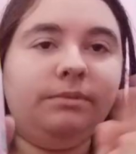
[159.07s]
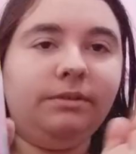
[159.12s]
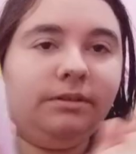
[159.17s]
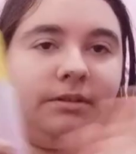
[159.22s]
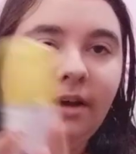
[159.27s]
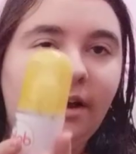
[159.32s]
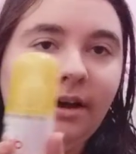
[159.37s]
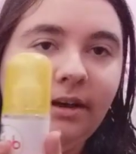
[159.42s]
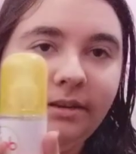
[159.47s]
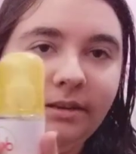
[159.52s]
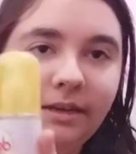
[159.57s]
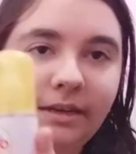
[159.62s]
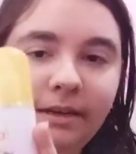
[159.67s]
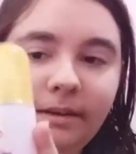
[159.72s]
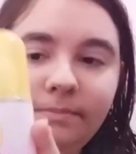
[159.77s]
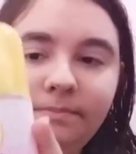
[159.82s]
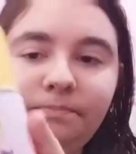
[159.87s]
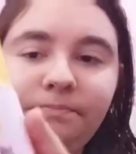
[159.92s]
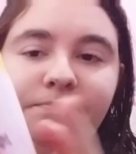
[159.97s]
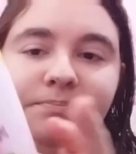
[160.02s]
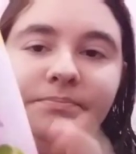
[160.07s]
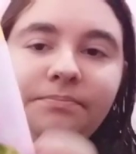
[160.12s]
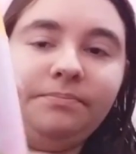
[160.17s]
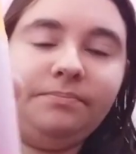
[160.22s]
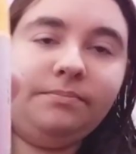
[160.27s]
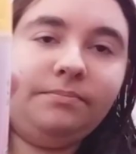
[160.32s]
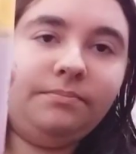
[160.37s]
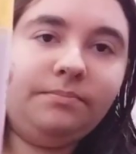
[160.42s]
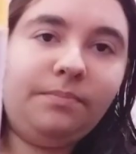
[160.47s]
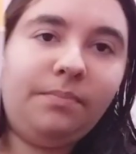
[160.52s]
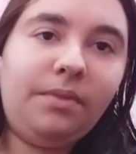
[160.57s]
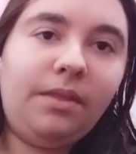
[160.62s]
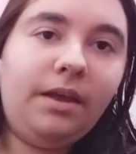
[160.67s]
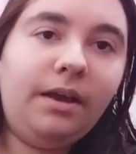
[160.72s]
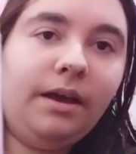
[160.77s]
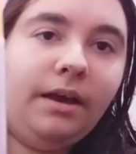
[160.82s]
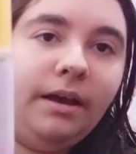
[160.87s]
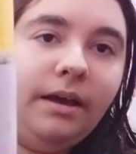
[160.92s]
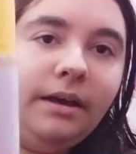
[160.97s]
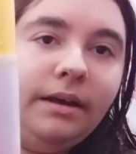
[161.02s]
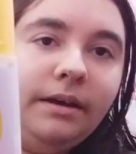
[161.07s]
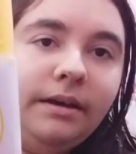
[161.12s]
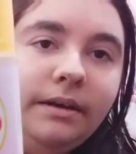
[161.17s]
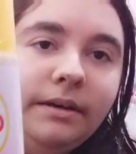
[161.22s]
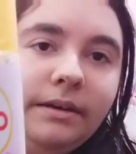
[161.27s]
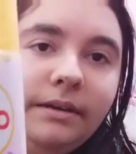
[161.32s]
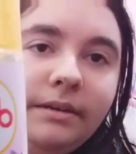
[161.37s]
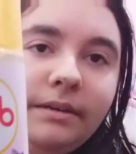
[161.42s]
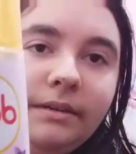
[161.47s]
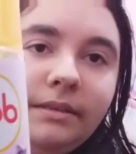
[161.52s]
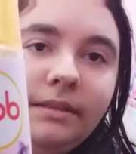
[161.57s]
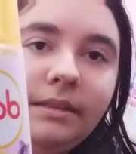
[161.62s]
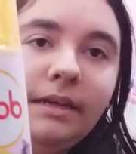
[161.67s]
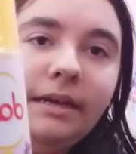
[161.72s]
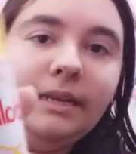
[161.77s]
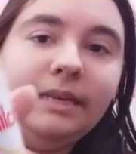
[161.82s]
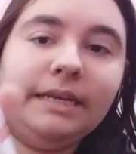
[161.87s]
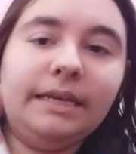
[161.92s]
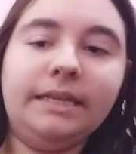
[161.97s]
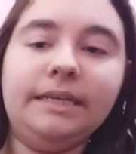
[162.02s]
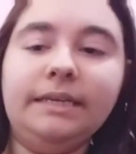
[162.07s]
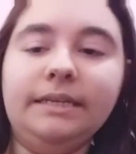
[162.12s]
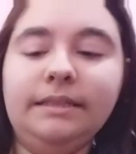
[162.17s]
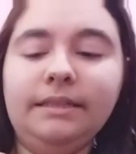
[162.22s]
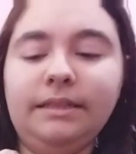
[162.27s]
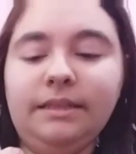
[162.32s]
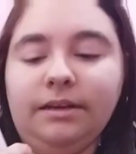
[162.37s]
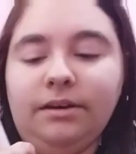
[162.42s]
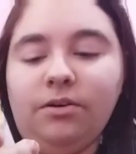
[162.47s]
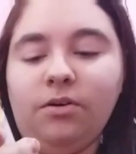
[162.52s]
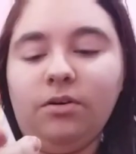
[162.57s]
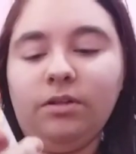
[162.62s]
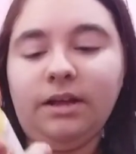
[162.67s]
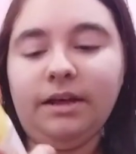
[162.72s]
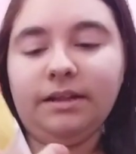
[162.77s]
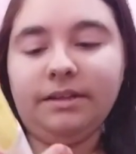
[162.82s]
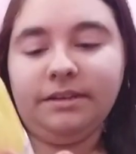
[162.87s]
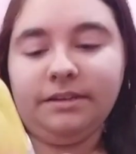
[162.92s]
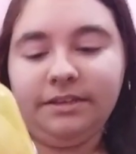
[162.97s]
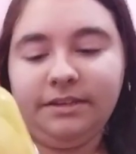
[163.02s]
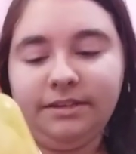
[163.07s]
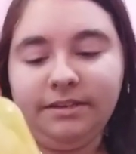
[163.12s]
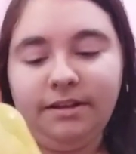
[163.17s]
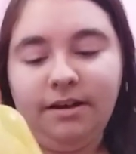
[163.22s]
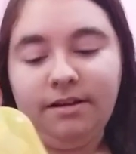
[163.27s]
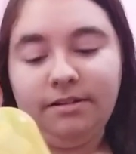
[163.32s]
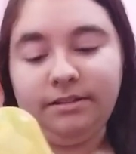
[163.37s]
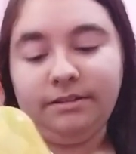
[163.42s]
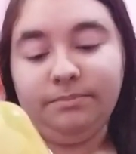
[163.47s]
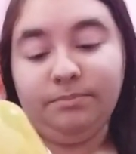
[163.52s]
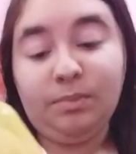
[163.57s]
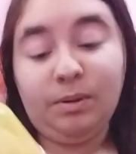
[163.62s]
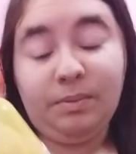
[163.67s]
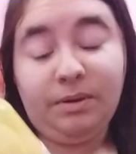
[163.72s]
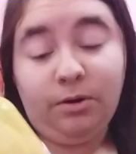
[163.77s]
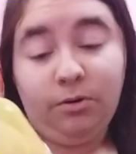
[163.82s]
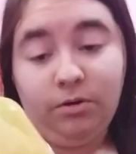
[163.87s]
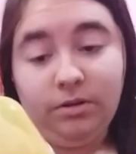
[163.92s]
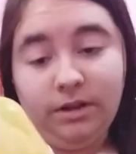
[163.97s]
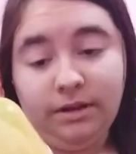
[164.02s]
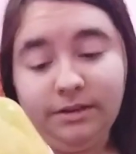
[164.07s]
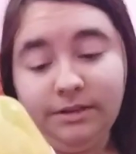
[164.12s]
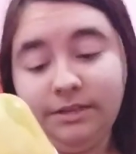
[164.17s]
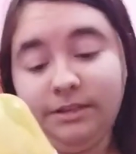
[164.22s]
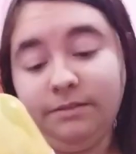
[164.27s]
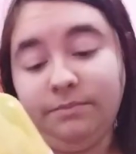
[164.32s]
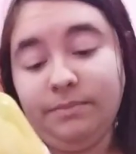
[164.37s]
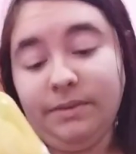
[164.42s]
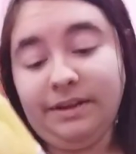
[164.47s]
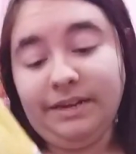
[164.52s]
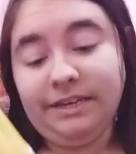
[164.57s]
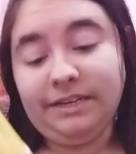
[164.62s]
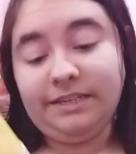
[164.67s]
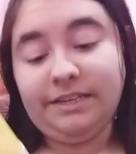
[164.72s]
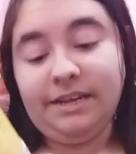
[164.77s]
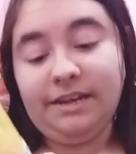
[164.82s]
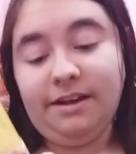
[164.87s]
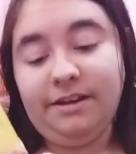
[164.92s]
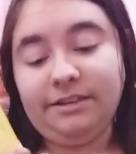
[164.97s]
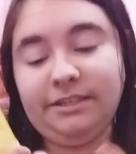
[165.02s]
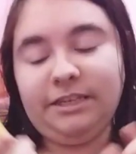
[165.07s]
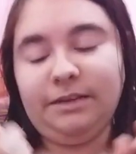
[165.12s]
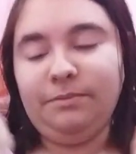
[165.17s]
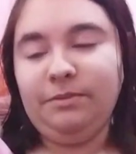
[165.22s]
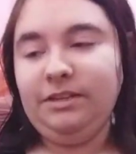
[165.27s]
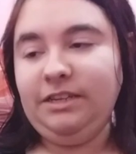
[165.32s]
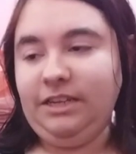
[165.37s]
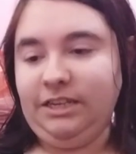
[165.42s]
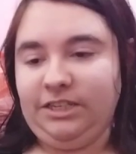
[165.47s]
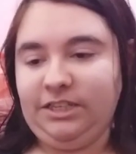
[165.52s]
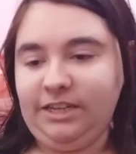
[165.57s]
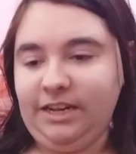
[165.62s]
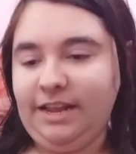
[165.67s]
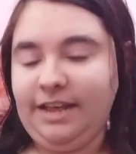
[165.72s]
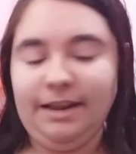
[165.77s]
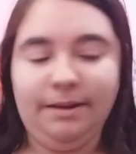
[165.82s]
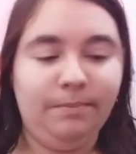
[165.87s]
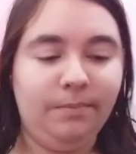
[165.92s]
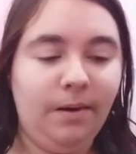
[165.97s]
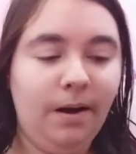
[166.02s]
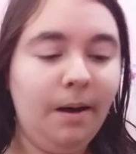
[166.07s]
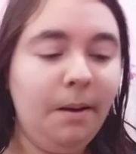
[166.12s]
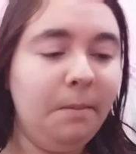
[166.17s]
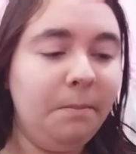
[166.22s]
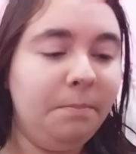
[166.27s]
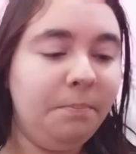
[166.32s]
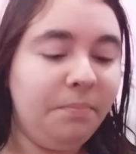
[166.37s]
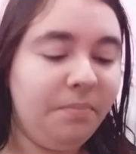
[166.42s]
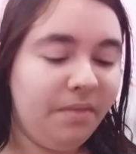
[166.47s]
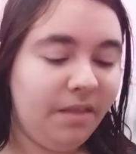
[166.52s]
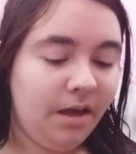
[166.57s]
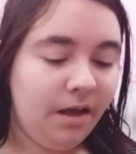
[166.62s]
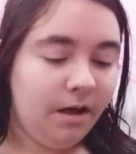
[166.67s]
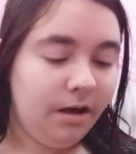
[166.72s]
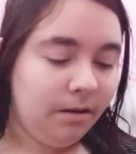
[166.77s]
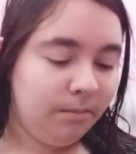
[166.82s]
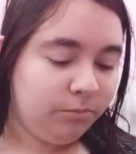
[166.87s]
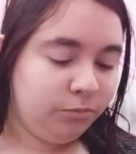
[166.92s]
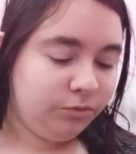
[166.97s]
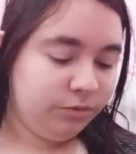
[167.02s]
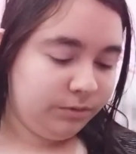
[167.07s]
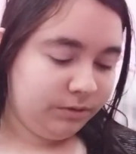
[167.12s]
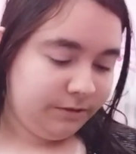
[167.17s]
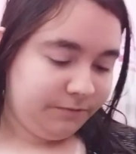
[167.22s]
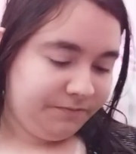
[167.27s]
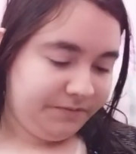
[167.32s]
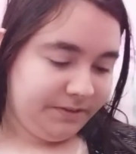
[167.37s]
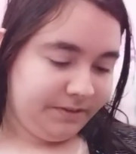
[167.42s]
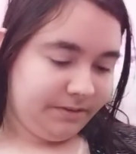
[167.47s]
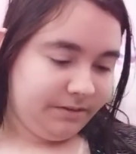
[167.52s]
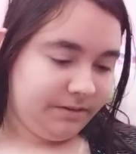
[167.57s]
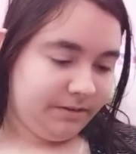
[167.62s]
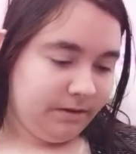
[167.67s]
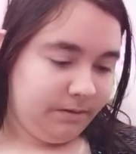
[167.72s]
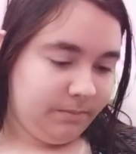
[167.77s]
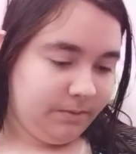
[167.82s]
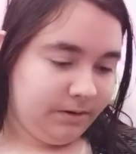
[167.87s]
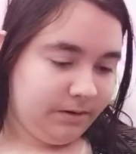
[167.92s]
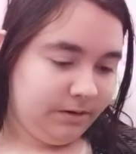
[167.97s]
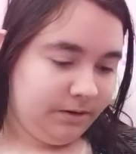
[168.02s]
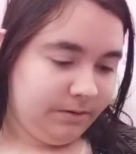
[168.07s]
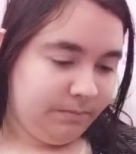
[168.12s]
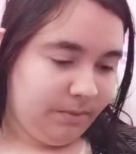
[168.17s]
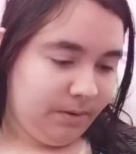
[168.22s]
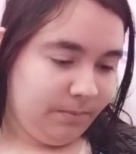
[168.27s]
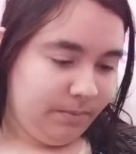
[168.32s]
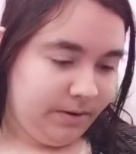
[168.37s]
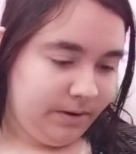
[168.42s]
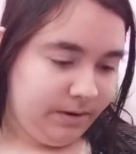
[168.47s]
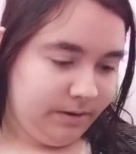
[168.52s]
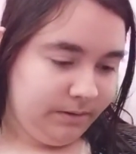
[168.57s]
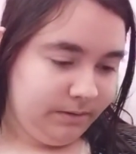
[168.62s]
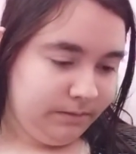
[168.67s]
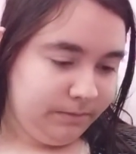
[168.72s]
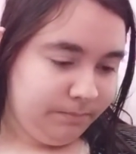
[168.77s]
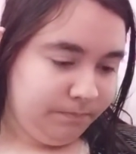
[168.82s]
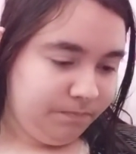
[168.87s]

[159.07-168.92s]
bir tane e, Dali'nin kolonyasını aldım. Bebek kolonyası Menekşe Yasemin Yeşil Elma. Bunun da fiyatına bakayım hemen.